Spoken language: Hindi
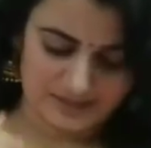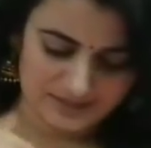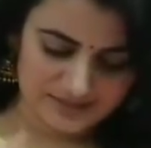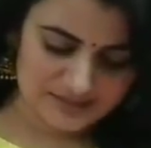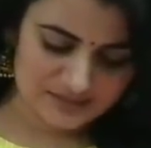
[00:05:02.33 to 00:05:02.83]
ना
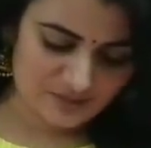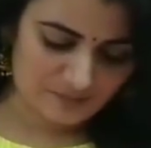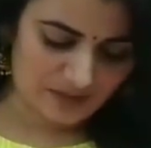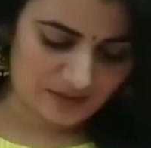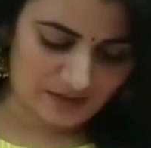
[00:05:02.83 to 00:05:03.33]
एक
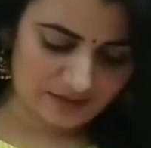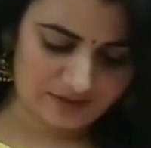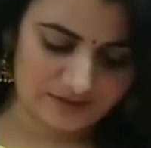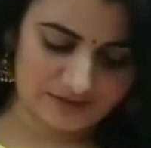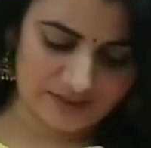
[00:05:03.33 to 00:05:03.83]
स्ट्रिप लगा
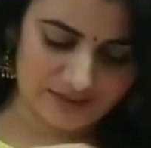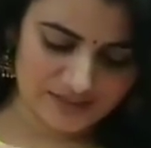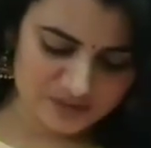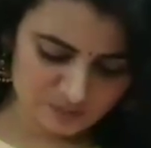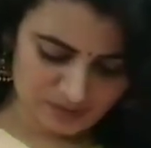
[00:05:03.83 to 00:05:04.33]
करके
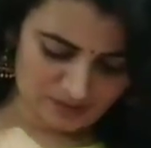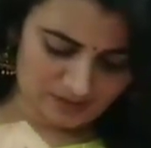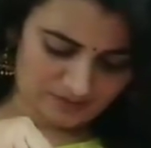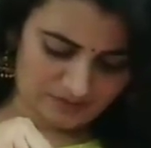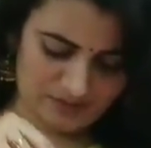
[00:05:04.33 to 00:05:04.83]

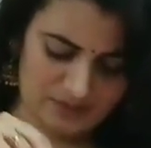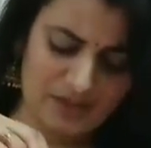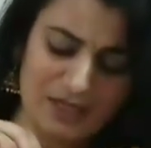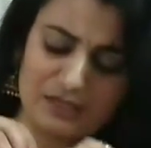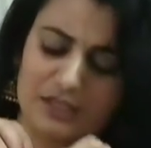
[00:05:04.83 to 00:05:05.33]
इसमें अंदर
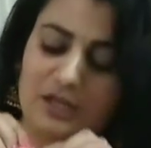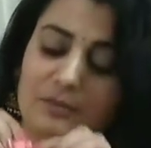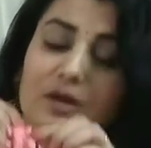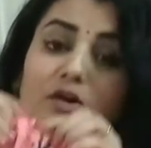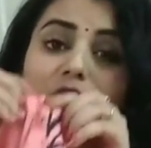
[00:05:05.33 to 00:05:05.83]

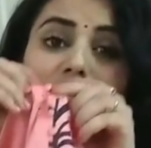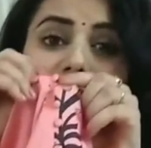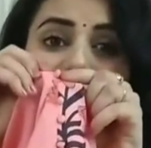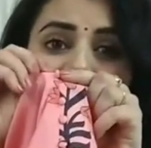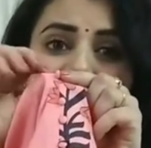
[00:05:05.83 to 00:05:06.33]
थर्माकोल
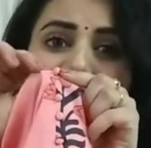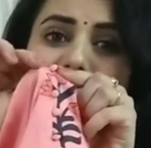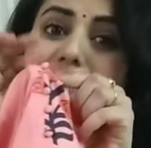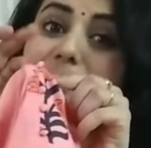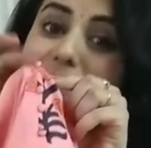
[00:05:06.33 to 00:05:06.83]
बॉल्स के
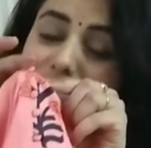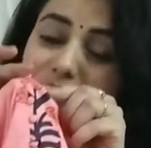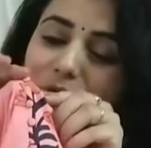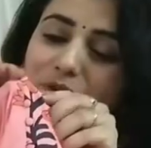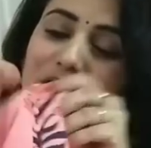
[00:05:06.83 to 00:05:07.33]
जो
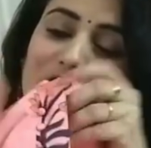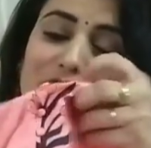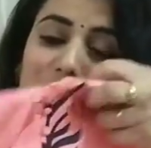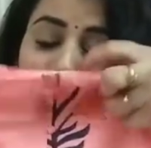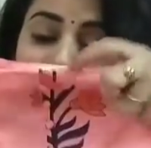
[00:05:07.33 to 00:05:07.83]
बटन होते हैं
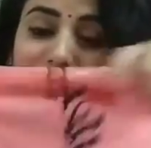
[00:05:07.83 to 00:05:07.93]
वो